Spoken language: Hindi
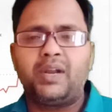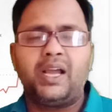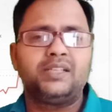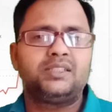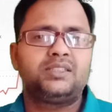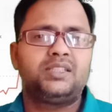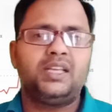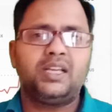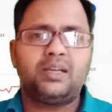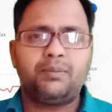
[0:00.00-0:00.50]

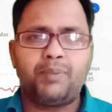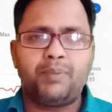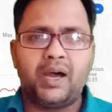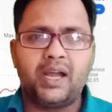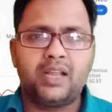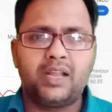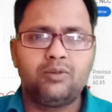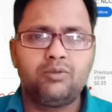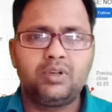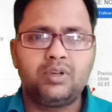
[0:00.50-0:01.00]
प्राइस देख
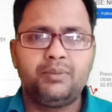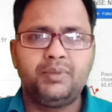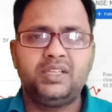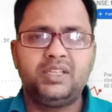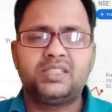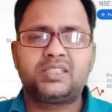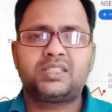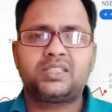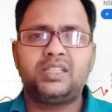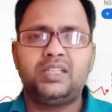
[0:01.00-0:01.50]
पा रहे होंगे
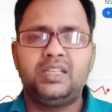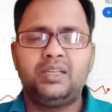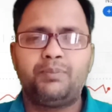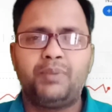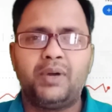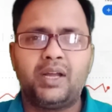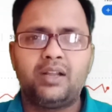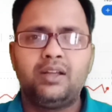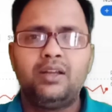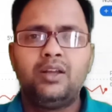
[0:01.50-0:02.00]
मेरी स्क्रीन
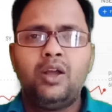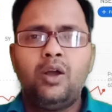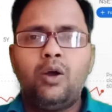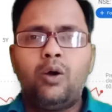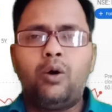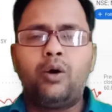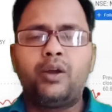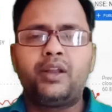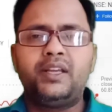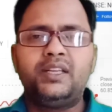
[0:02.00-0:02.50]
पर
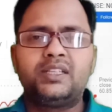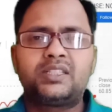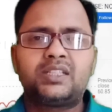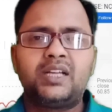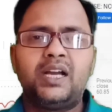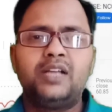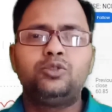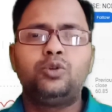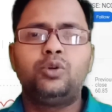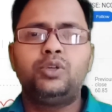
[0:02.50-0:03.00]
और
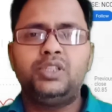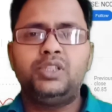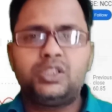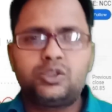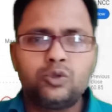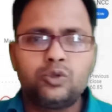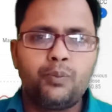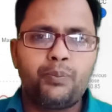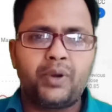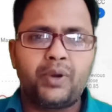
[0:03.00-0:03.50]
इसका जो
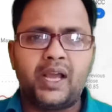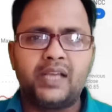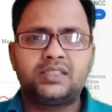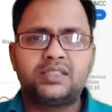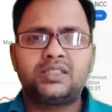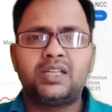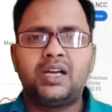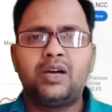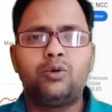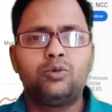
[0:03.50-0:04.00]
इशू
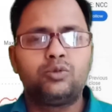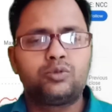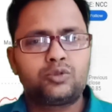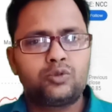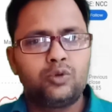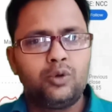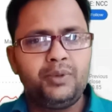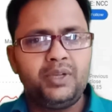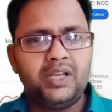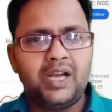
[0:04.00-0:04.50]
प्राइस था
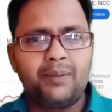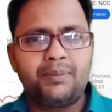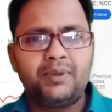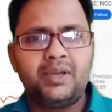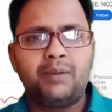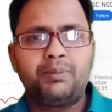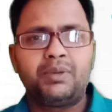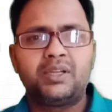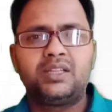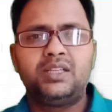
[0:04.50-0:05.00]
उसको भी आप
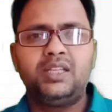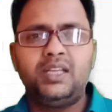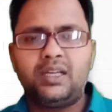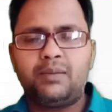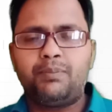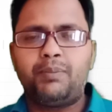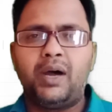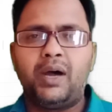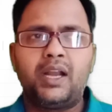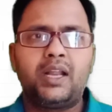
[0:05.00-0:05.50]
यहाँ पर
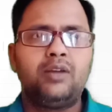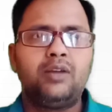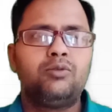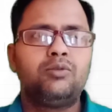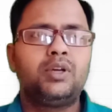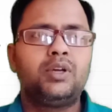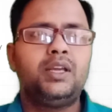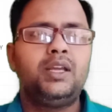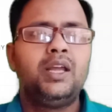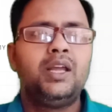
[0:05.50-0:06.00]
देख पा रहे
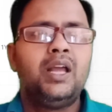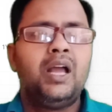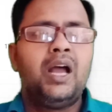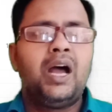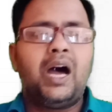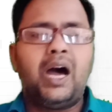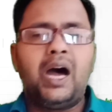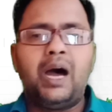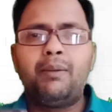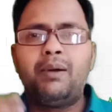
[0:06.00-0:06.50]
होंगे
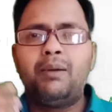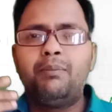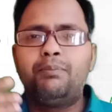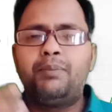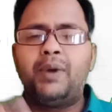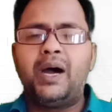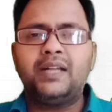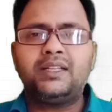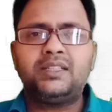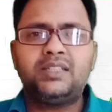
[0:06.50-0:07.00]
अब हम
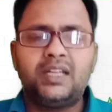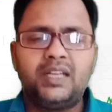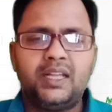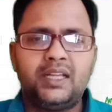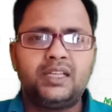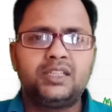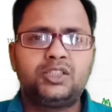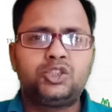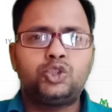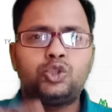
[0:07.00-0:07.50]
बात
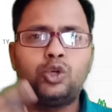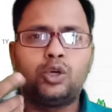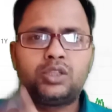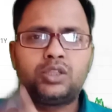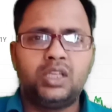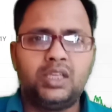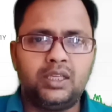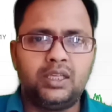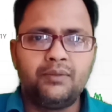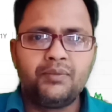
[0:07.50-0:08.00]
करेंगे
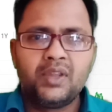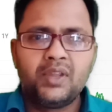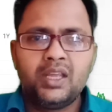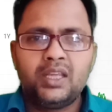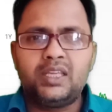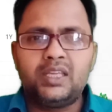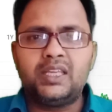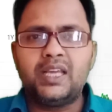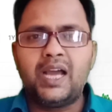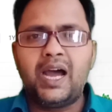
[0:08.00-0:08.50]
चौथे
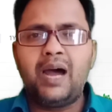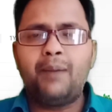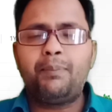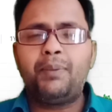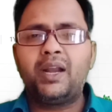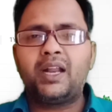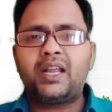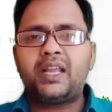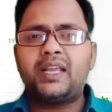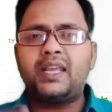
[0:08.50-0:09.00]
यहाँ
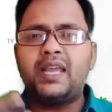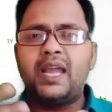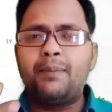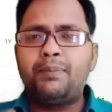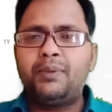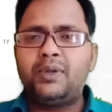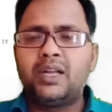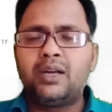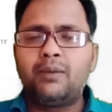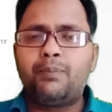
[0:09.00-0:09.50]
पर
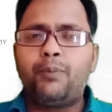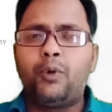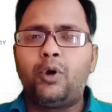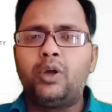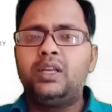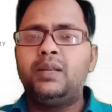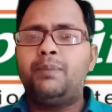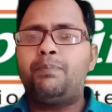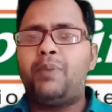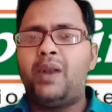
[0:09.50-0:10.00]
कैप्टन
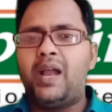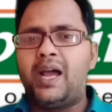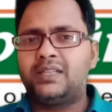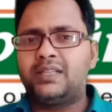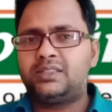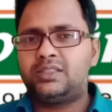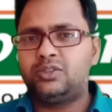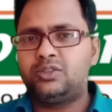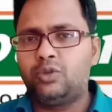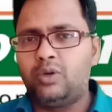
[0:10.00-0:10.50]

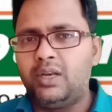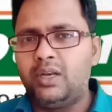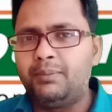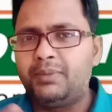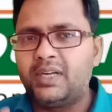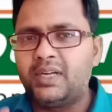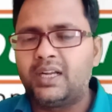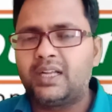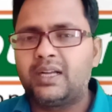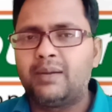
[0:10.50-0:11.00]
पॉलीप्लास्ट जो
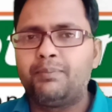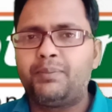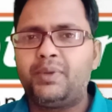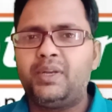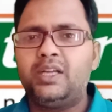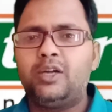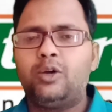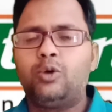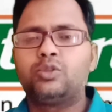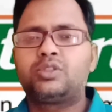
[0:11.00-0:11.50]
लिमिटेड
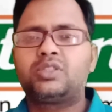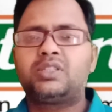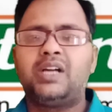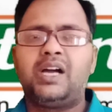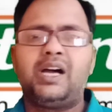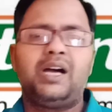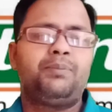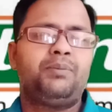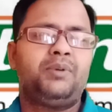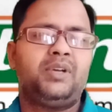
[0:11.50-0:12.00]
कंपनी है उसका
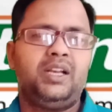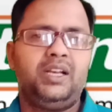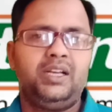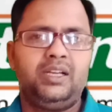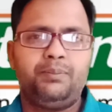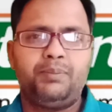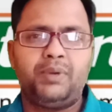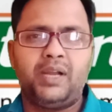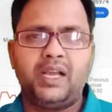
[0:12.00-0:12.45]
आप करंट